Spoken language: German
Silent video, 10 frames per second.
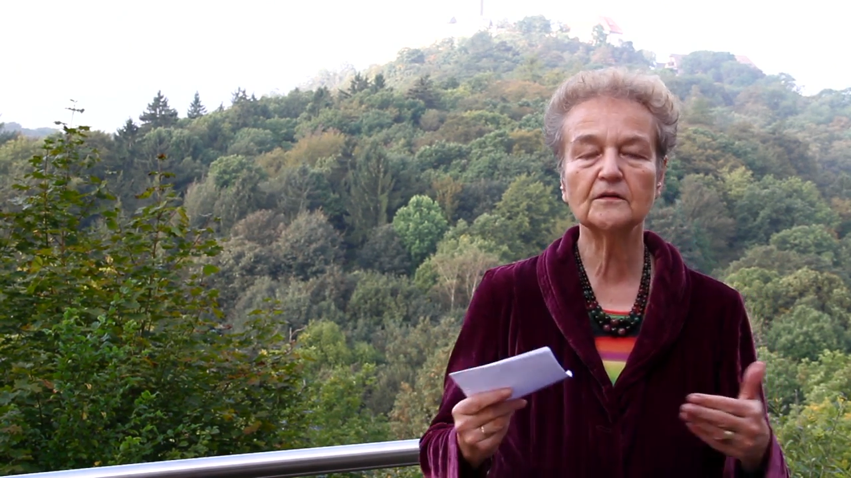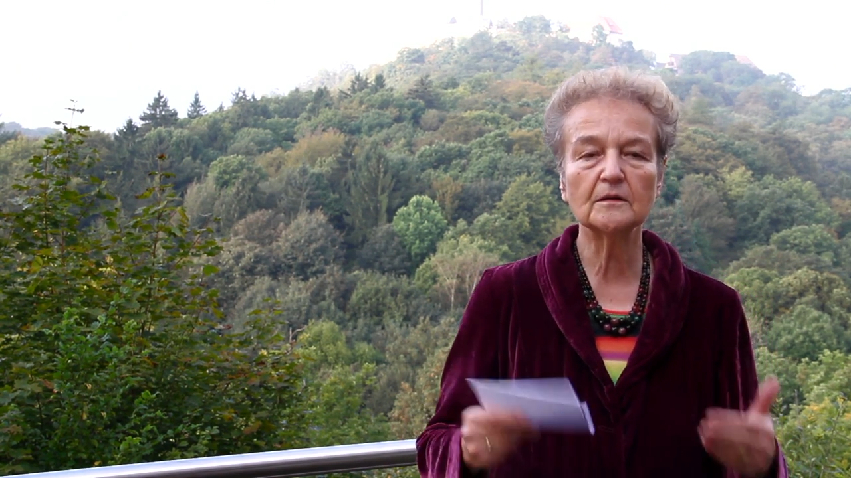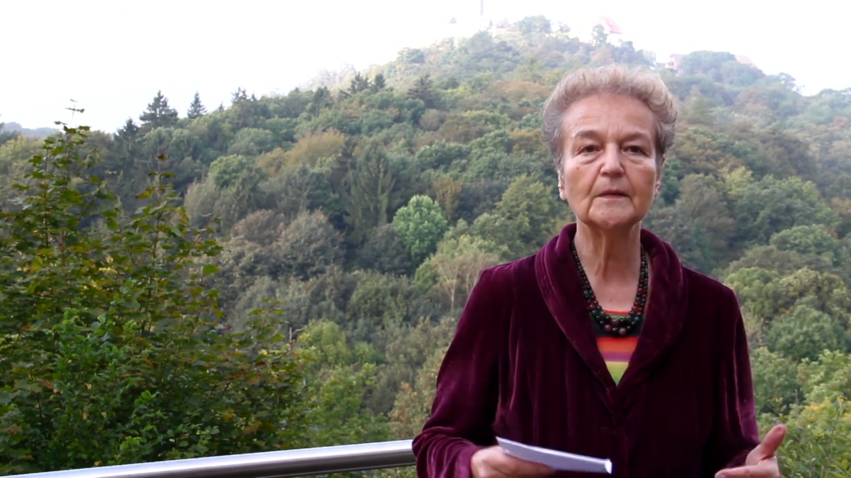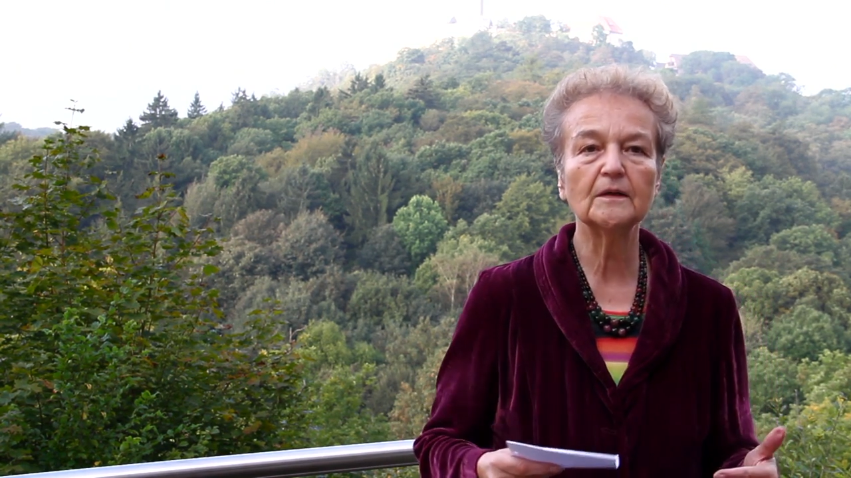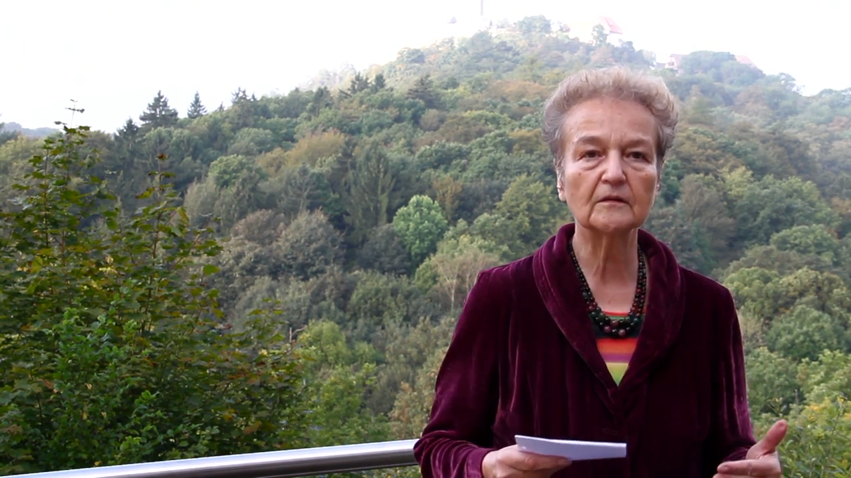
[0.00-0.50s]

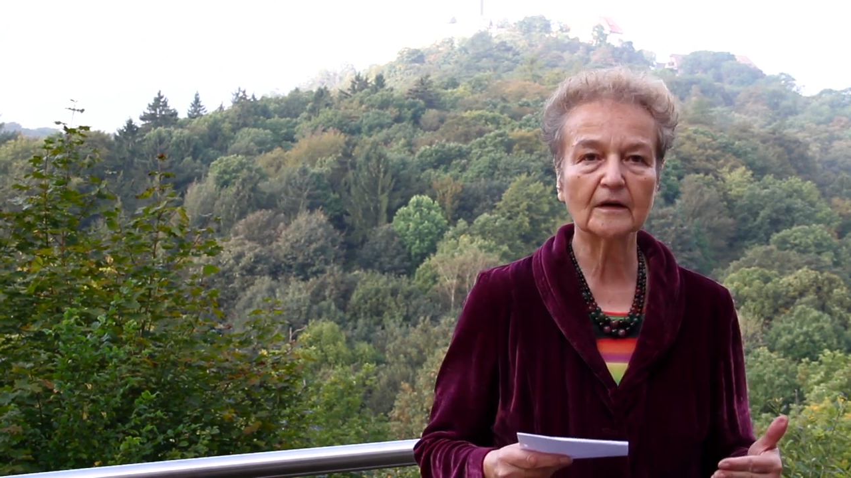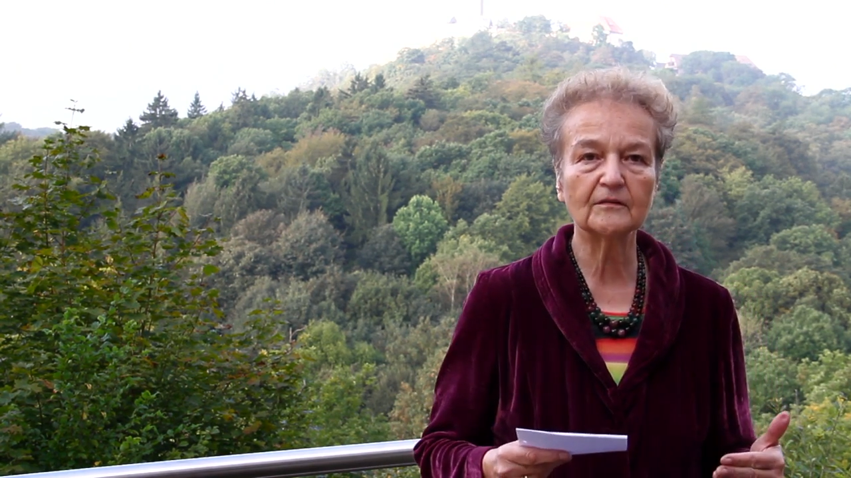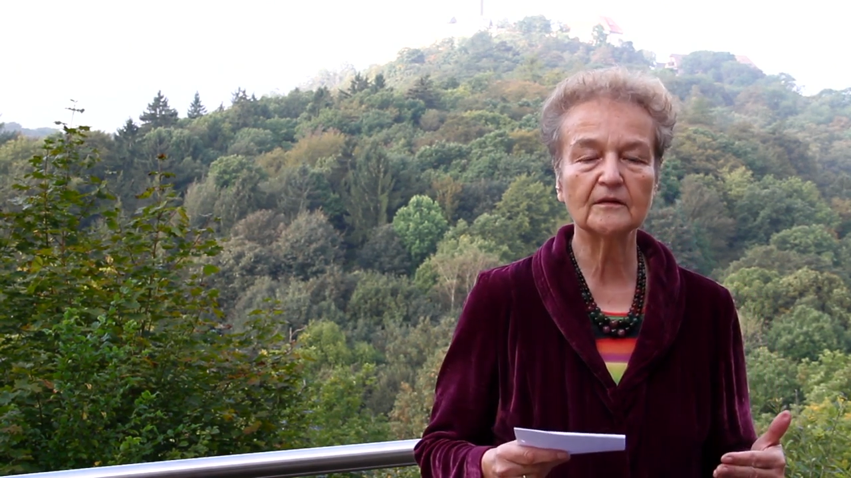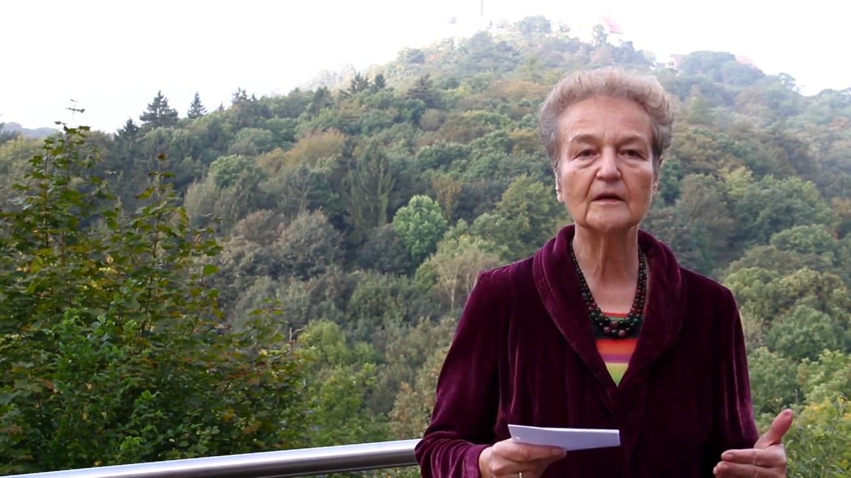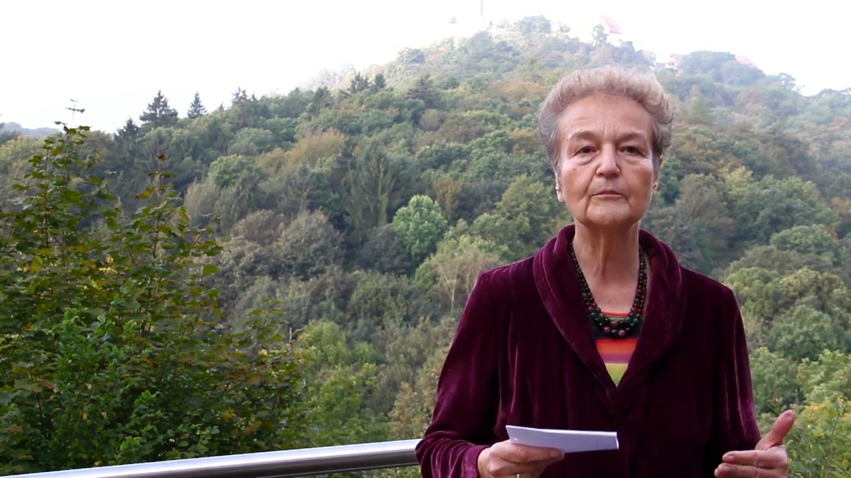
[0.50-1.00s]
im
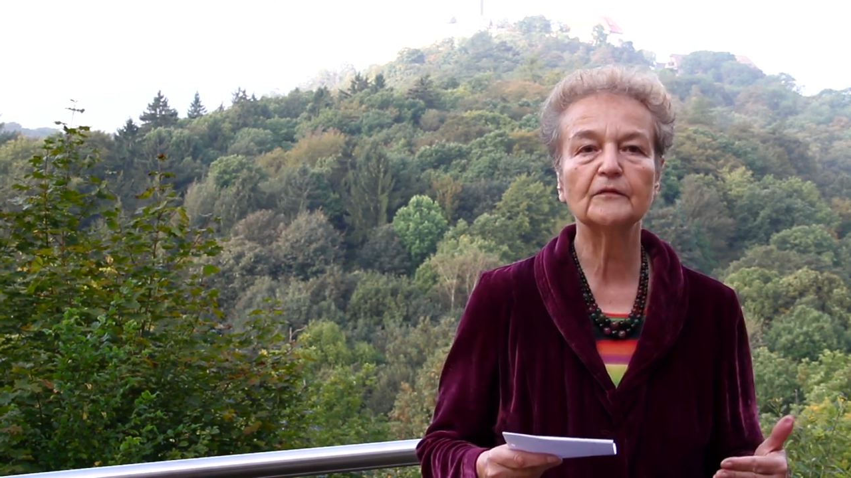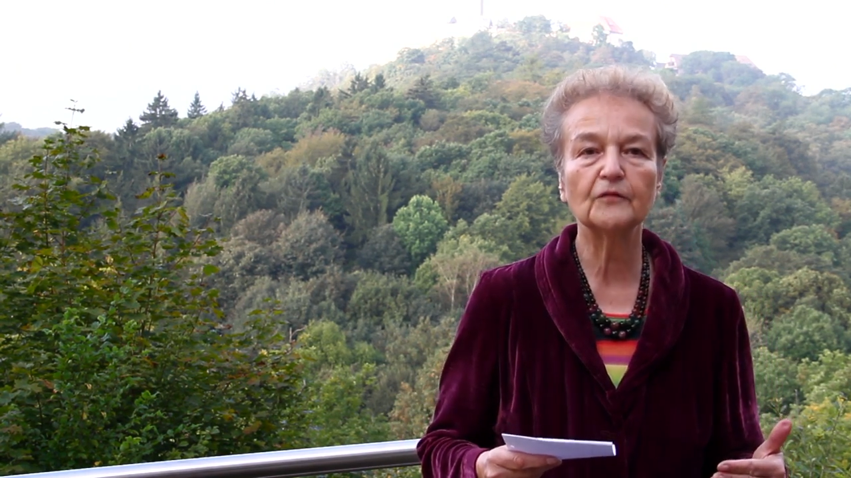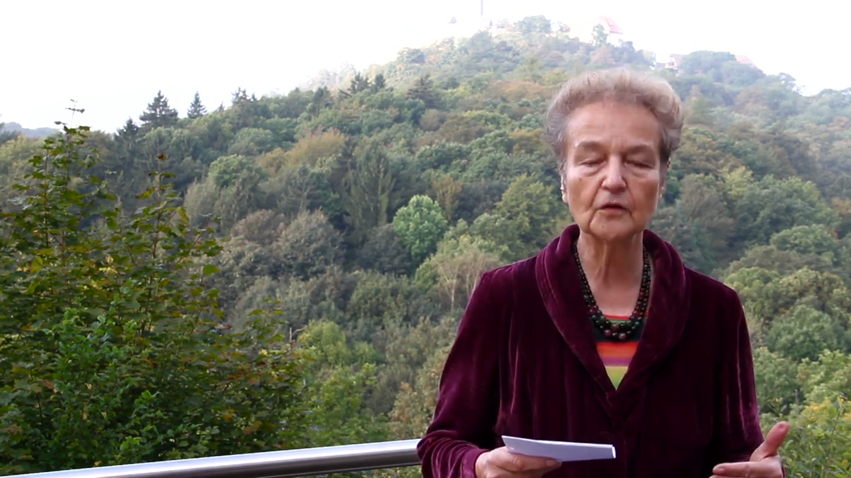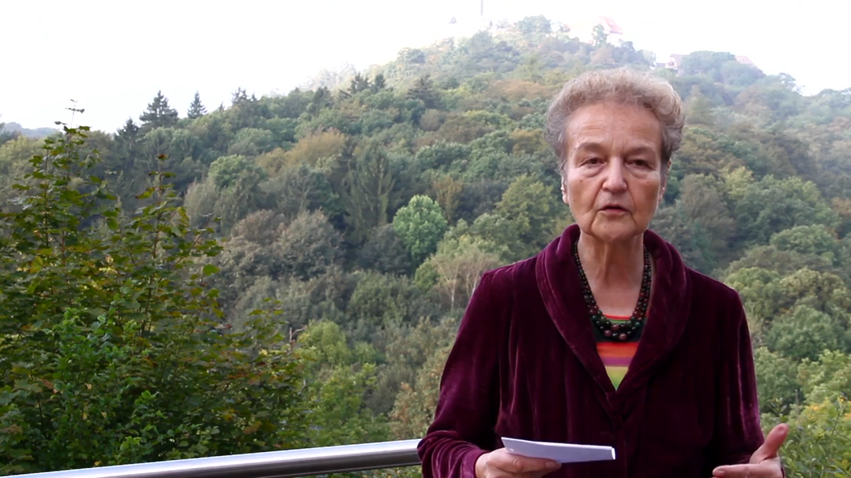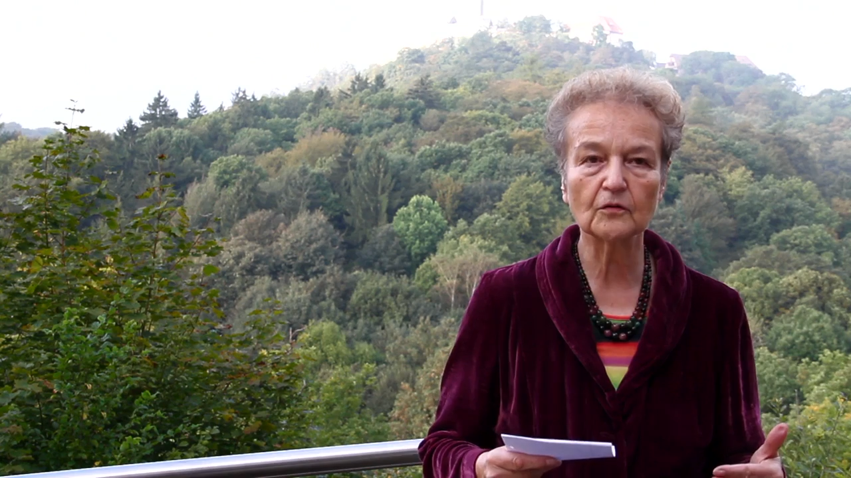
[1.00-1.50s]
Interesse der
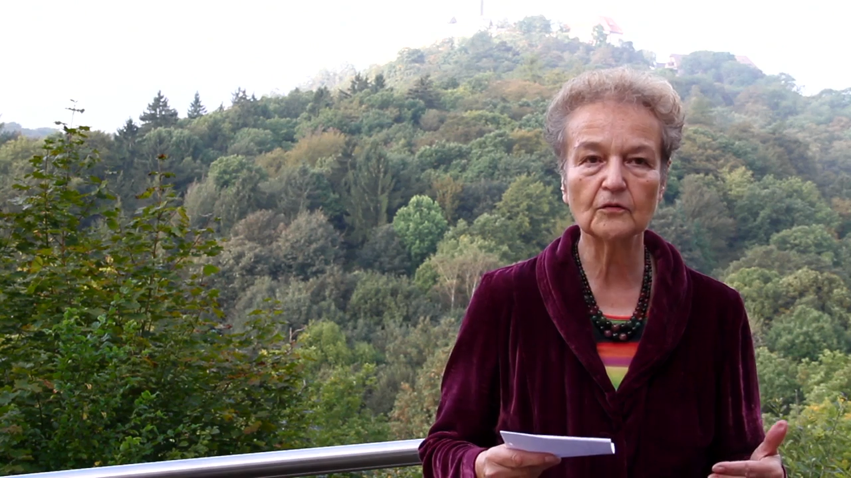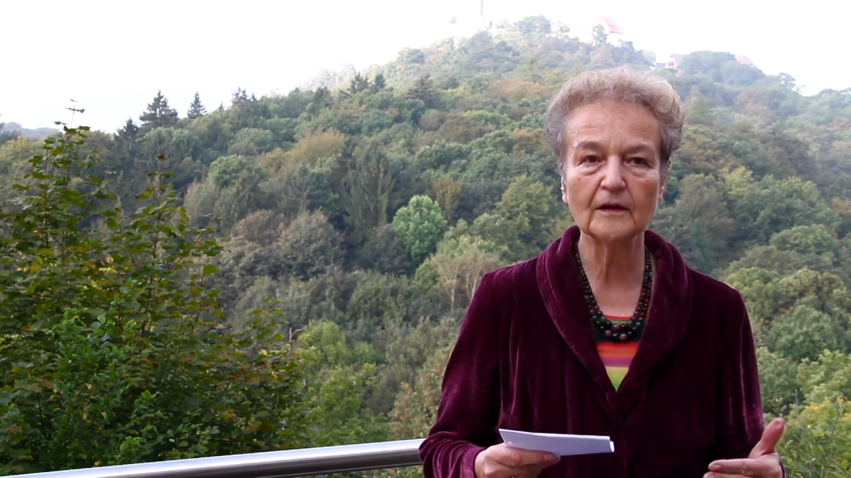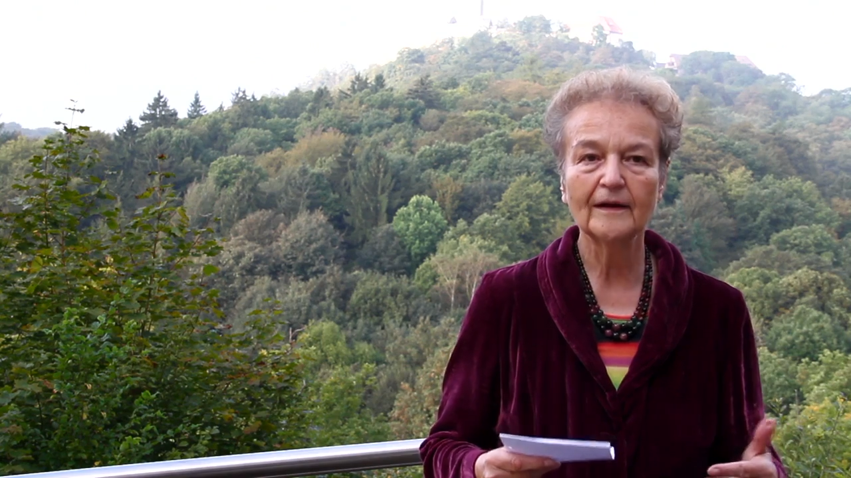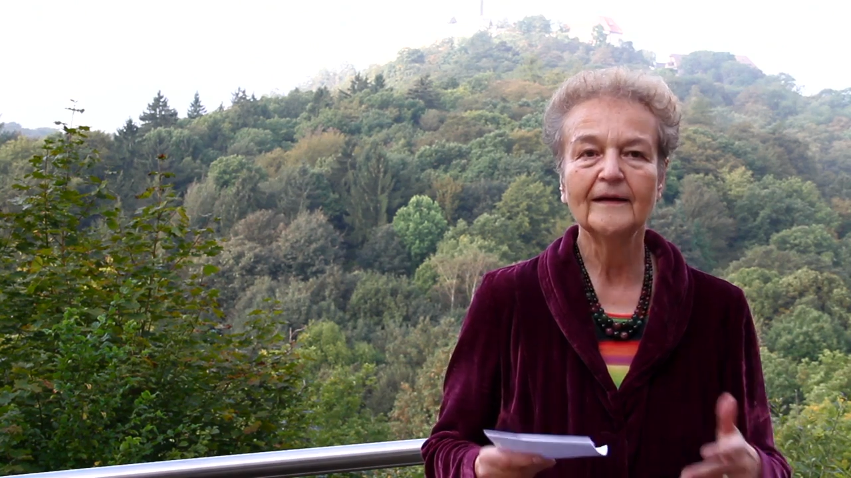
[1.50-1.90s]
Bevölkerung,